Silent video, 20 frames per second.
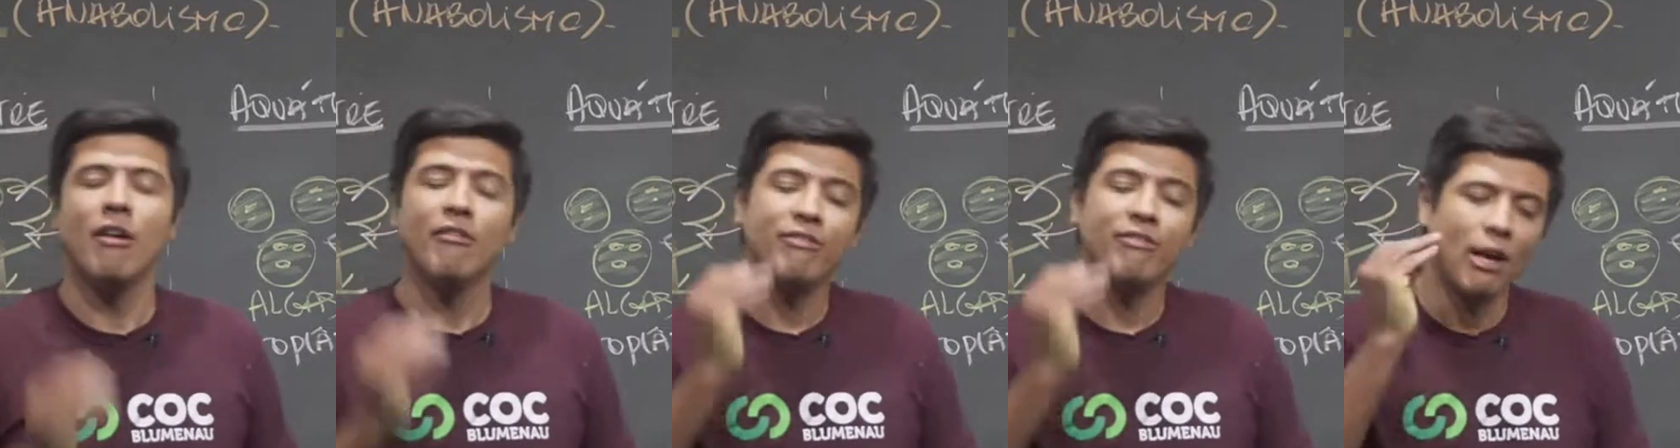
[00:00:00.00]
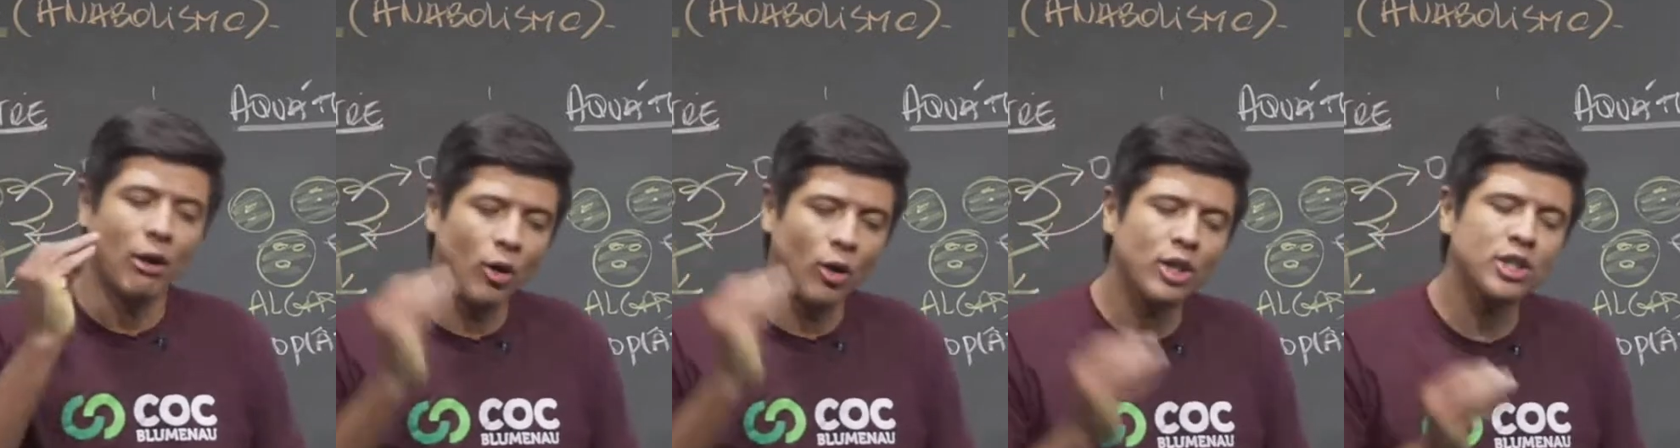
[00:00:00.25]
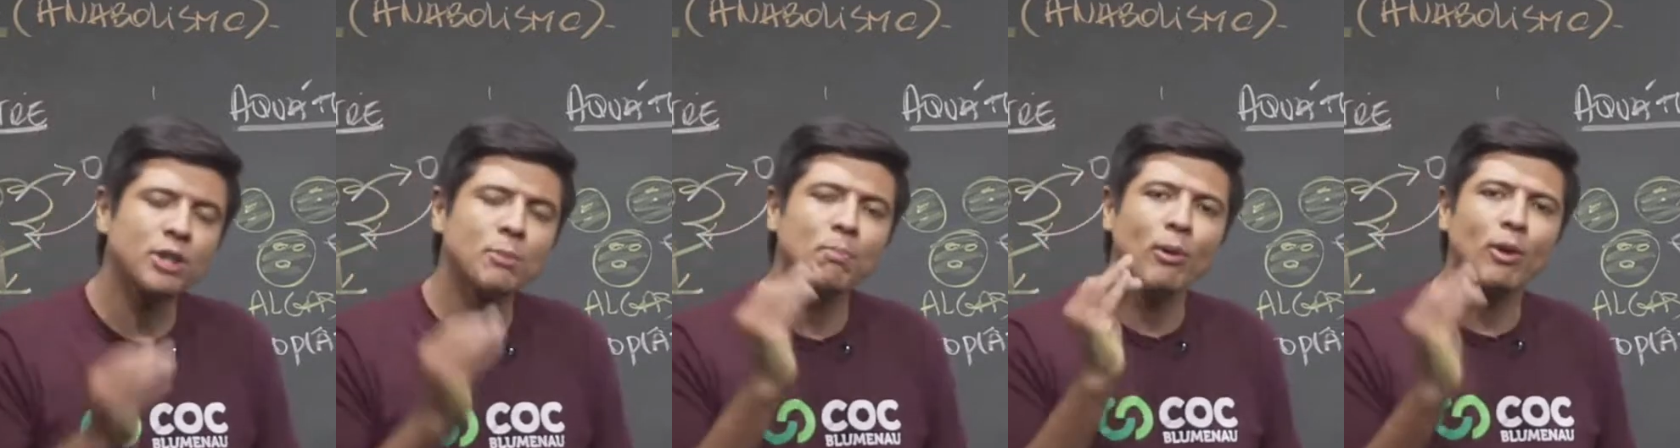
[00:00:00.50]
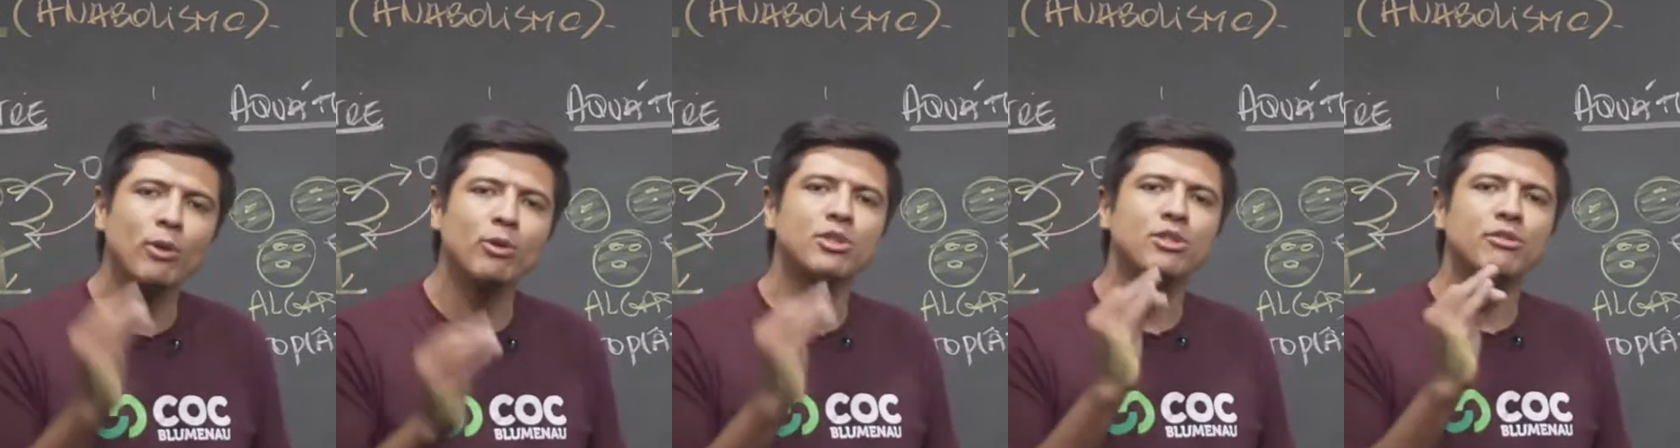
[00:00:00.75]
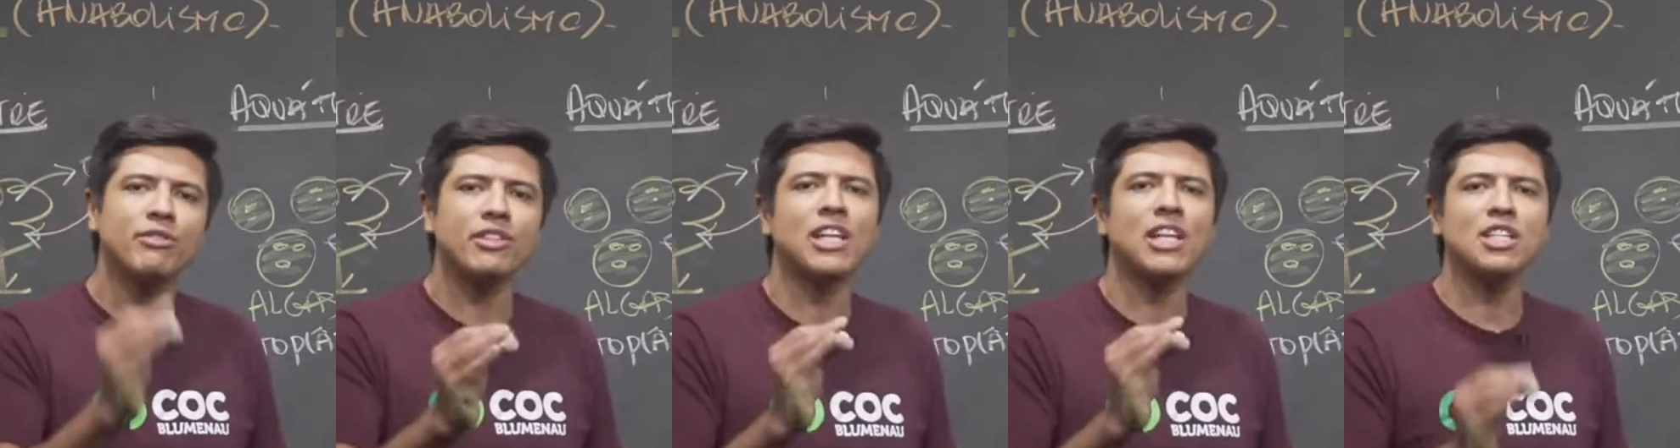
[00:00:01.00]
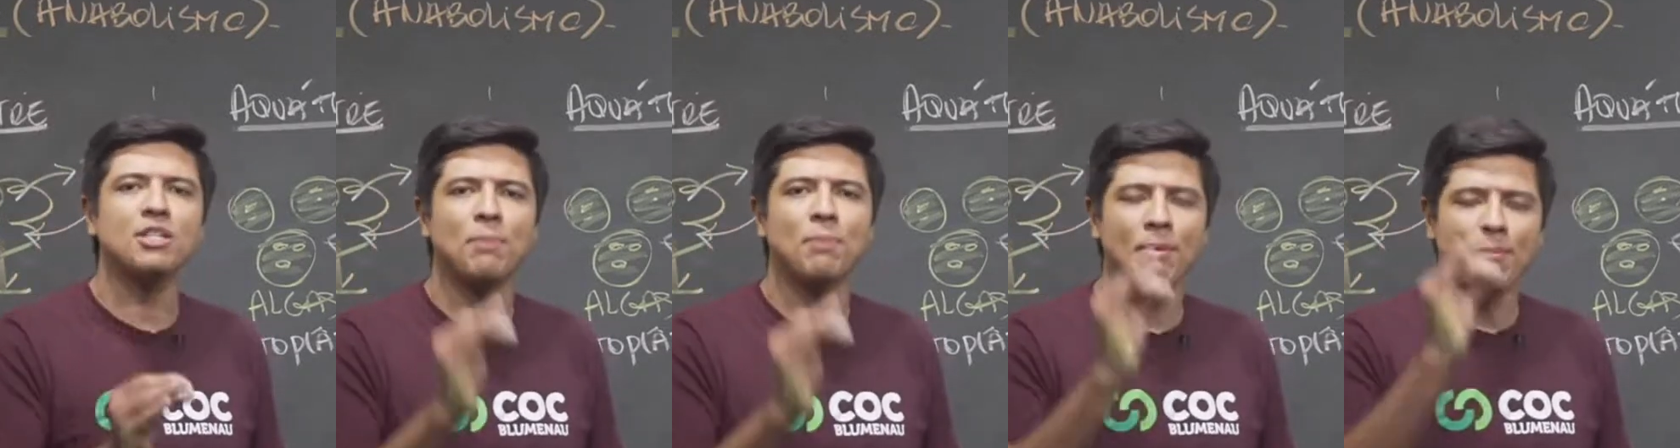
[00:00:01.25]
Falou de
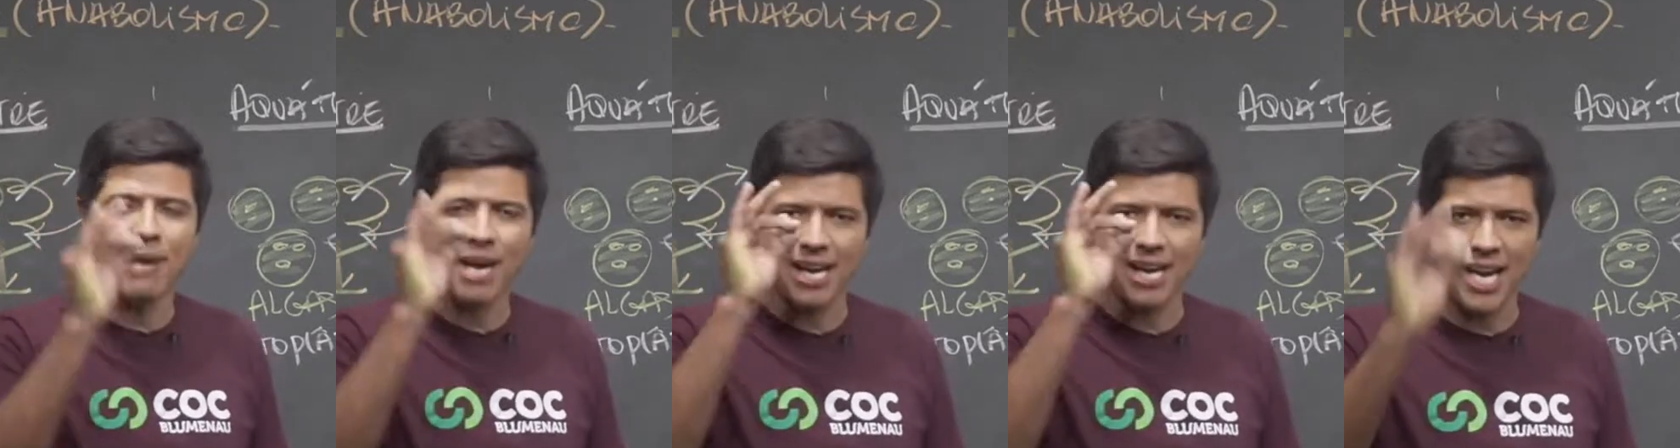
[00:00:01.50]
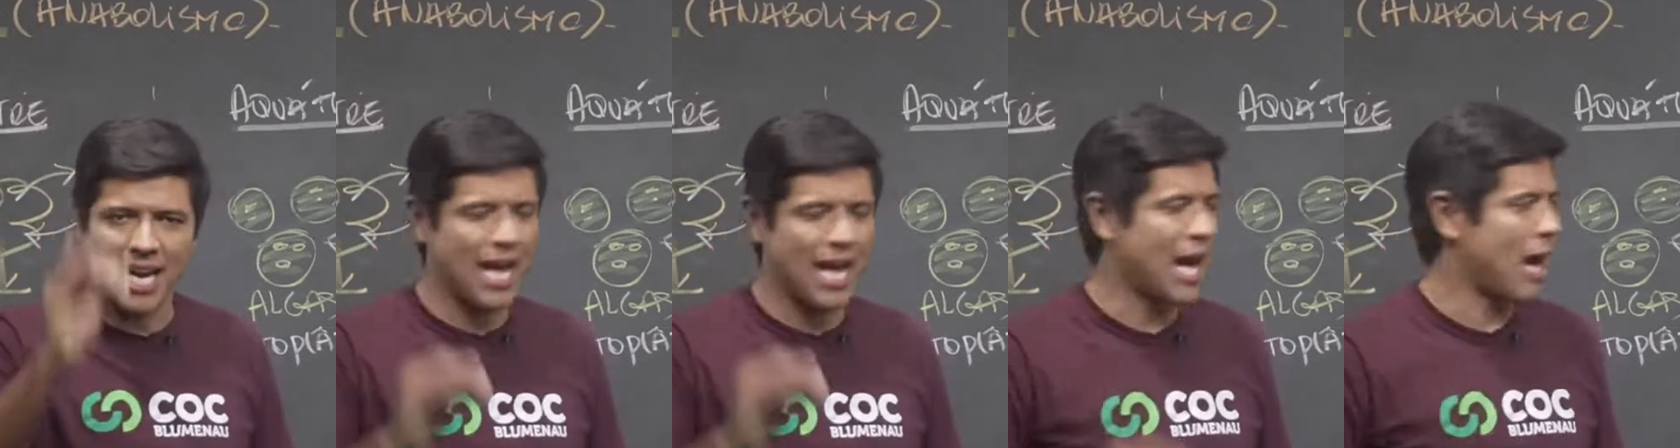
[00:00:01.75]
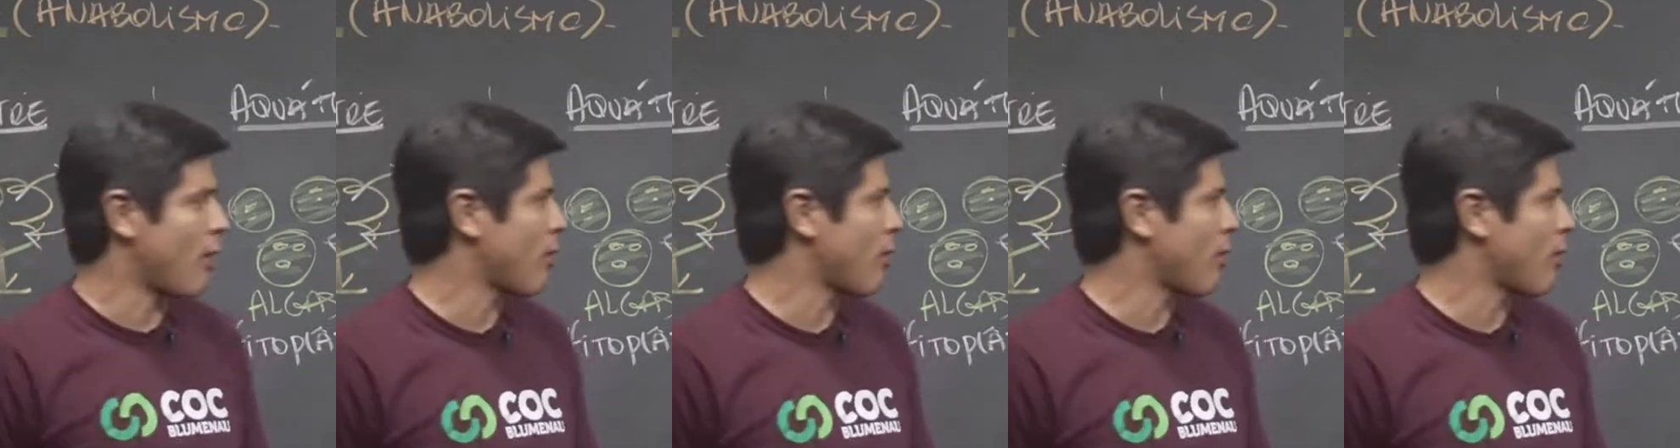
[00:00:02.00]
produtividade primária, é